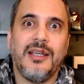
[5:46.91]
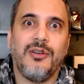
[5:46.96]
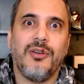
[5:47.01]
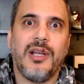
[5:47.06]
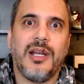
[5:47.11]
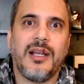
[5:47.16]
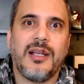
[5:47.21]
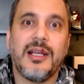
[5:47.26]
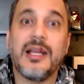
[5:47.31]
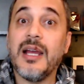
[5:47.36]

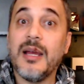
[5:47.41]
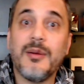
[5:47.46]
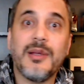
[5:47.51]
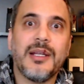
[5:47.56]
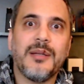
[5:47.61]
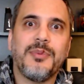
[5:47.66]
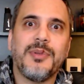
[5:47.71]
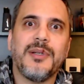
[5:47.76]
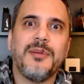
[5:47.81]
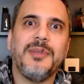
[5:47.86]
agora a
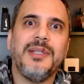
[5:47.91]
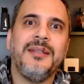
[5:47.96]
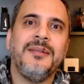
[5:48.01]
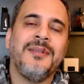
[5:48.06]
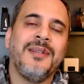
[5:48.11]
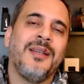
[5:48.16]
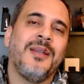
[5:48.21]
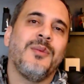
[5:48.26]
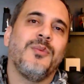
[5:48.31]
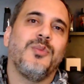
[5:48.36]
câmera para mim,
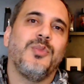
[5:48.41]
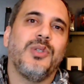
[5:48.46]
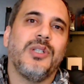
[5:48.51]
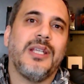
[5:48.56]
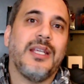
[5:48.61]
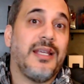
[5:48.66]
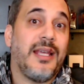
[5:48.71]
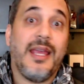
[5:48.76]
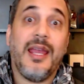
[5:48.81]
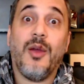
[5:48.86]

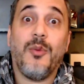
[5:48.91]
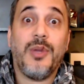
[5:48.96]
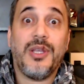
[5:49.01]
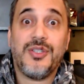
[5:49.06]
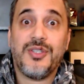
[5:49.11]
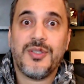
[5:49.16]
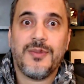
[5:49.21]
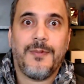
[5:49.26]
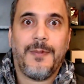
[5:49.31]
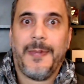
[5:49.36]
porque
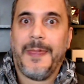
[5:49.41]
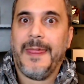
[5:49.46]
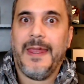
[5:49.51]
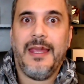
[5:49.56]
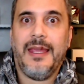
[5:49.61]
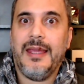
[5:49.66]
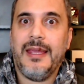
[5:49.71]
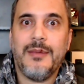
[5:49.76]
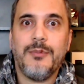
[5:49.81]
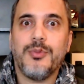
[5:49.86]
realmente
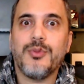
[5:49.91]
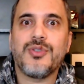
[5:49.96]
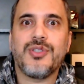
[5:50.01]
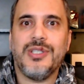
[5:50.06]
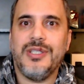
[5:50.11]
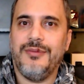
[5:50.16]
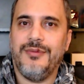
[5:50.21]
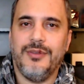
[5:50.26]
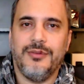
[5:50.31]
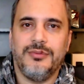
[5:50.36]
é
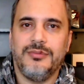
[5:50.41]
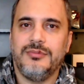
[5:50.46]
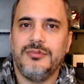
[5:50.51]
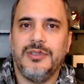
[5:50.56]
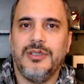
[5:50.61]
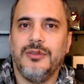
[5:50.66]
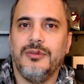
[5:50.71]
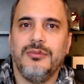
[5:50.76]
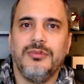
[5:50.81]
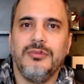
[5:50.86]
impossível
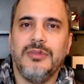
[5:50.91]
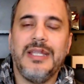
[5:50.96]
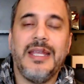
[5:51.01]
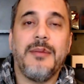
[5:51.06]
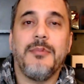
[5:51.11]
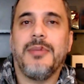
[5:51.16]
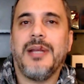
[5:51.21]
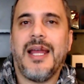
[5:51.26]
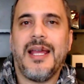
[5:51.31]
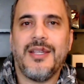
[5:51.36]
eu
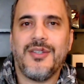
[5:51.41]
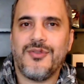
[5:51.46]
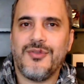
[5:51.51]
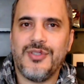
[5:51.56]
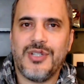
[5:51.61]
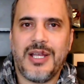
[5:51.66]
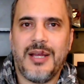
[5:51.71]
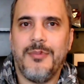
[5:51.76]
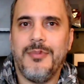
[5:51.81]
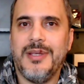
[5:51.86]
lembrar isso
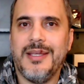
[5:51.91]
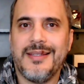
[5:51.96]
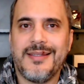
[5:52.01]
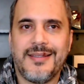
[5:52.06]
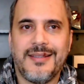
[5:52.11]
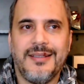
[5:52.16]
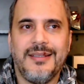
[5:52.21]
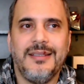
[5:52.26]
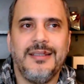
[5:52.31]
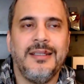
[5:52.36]
de
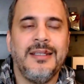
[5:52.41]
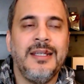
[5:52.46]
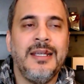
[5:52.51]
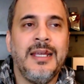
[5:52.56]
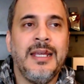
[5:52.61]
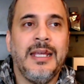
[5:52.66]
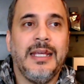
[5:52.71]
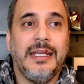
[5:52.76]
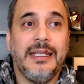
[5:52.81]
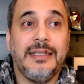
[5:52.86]
cabeça e
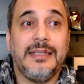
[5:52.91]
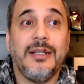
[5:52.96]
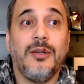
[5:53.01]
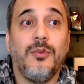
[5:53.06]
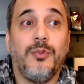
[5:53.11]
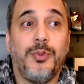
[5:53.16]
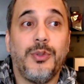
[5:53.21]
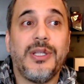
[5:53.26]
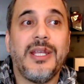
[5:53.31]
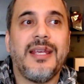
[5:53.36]

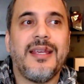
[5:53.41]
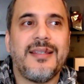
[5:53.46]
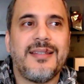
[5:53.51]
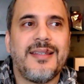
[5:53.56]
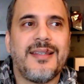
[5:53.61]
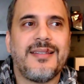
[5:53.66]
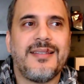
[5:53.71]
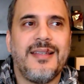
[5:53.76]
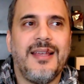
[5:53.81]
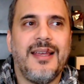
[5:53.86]
então por que, que
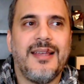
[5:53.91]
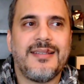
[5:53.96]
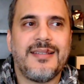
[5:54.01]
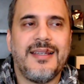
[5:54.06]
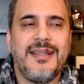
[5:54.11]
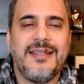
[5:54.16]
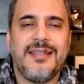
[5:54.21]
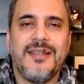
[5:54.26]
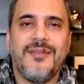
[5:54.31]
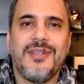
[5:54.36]
essa, essa
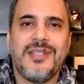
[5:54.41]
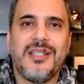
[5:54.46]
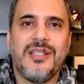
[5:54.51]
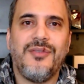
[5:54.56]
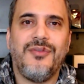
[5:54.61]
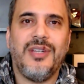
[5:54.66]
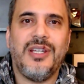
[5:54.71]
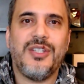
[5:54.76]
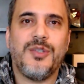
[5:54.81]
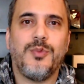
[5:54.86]
resenha vai ser
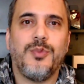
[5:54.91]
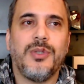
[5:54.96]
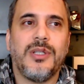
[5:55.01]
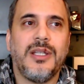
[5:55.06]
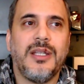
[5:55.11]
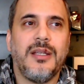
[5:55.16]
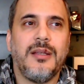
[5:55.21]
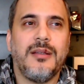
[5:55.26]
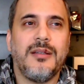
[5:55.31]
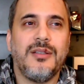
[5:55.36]
diferente
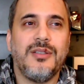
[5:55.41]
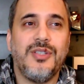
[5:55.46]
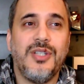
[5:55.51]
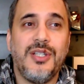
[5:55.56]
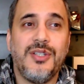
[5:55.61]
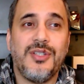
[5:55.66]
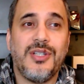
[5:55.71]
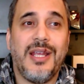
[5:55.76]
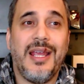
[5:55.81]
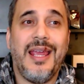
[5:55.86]
porque
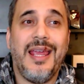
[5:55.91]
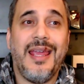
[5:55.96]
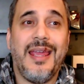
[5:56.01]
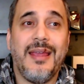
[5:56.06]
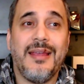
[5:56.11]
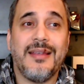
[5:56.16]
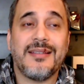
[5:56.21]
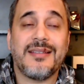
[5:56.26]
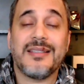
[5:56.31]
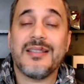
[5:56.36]
gente
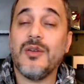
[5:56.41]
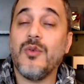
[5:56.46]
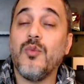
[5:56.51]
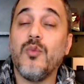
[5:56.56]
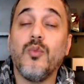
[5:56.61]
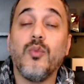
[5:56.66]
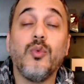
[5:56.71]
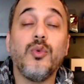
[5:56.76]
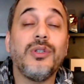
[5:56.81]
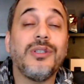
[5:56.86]
é são
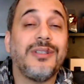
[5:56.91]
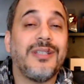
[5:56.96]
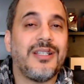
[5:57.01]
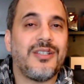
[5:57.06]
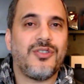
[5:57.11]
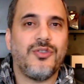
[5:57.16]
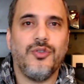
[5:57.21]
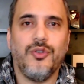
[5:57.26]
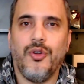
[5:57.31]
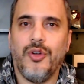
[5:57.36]

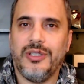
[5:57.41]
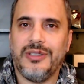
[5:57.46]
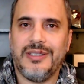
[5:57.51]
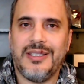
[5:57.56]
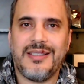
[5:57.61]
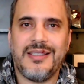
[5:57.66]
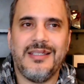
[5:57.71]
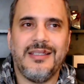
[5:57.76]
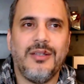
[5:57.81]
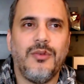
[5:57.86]
muitas
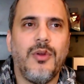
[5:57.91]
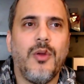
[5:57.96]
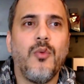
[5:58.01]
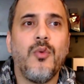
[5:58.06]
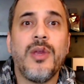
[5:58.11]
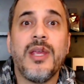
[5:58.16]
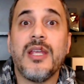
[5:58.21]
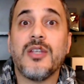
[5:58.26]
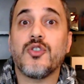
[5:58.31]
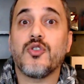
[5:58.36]
notas então é um
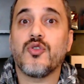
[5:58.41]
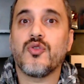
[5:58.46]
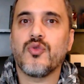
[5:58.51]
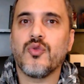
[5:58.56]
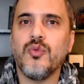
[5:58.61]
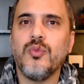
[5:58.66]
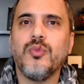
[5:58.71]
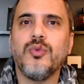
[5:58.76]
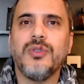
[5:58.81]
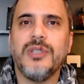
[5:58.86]

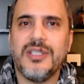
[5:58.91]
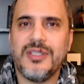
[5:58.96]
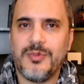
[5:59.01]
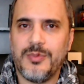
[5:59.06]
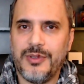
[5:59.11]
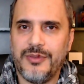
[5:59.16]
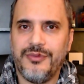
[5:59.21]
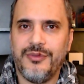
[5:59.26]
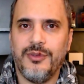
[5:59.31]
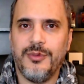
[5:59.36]
resumo desse
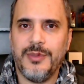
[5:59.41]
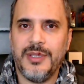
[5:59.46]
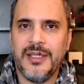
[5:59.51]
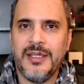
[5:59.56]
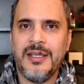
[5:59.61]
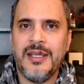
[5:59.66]
perfume